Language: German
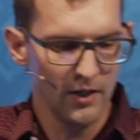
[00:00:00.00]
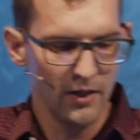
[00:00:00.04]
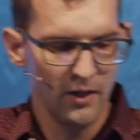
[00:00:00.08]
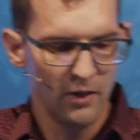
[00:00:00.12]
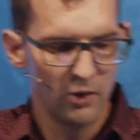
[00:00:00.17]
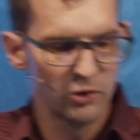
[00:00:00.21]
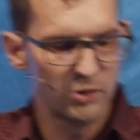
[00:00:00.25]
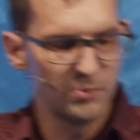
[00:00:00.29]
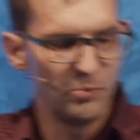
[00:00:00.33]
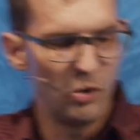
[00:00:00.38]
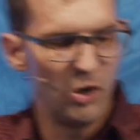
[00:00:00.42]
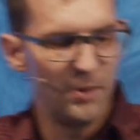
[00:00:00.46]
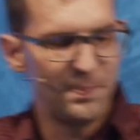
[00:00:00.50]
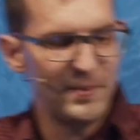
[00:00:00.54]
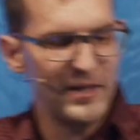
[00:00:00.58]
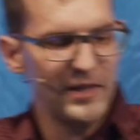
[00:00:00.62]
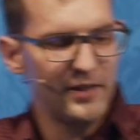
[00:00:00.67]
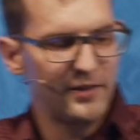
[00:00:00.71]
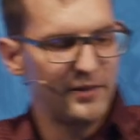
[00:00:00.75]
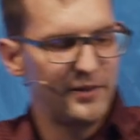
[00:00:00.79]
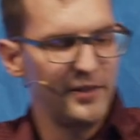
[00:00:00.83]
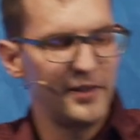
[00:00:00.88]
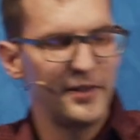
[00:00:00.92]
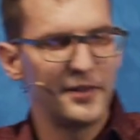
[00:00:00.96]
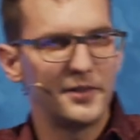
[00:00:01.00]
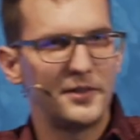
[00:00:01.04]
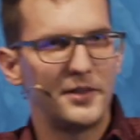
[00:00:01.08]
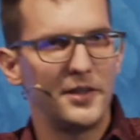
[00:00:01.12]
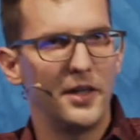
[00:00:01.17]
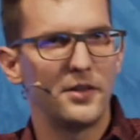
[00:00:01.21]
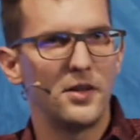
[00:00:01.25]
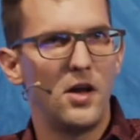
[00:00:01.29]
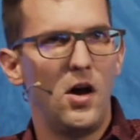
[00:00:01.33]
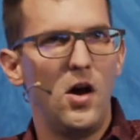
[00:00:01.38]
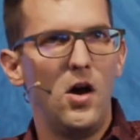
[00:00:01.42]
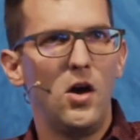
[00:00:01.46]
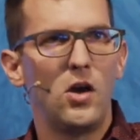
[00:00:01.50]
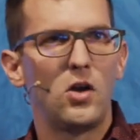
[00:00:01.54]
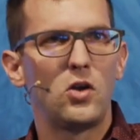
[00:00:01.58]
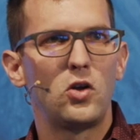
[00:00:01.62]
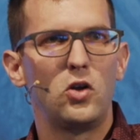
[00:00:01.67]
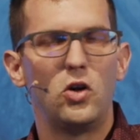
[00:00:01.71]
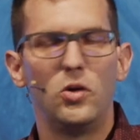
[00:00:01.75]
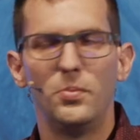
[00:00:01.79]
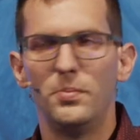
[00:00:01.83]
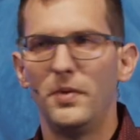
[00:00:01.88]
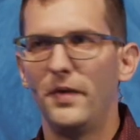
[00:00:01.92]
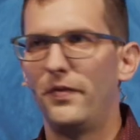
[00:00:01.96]
Und die Moabiter sind ja
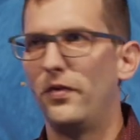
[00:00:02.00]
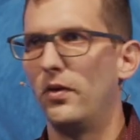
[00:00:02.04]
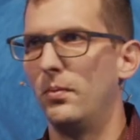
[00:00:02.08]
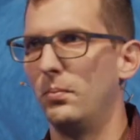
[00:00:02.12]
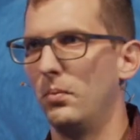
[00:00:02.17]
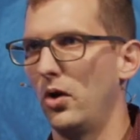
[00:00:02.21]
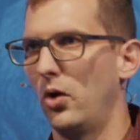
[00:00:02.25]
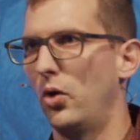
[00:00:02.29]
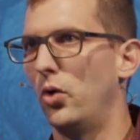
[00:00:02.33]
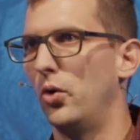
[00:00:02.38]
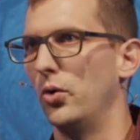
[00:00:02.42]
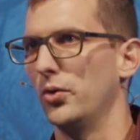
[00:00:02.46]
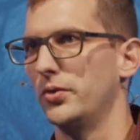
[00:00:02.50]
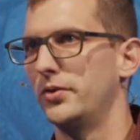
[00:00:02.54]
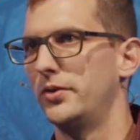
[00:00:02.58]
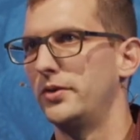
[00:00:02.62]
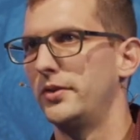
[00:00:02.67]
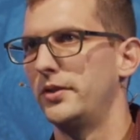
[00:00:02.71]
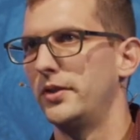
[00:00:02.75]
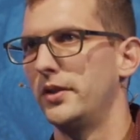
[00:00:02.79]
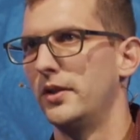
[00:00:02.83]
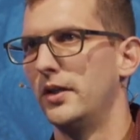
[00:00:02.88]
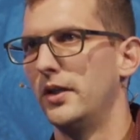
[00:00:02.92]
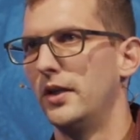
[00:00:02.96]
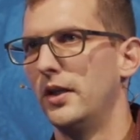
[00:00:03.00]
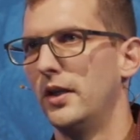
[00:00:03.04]
Nachkommen vom Lot.